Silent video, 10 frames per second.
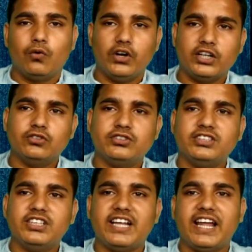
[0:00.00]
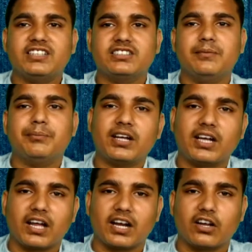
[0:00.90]
वो एक दूसरे से डायरेक्ट
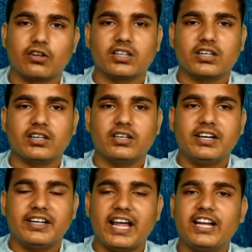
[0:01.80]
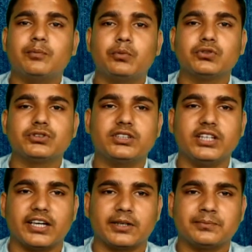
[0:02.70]
संपर्क कर रहे होते हैं डायरेक्ट
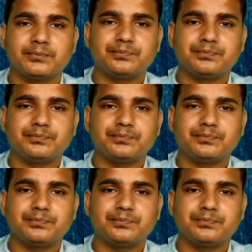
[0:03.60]
पूछते हैं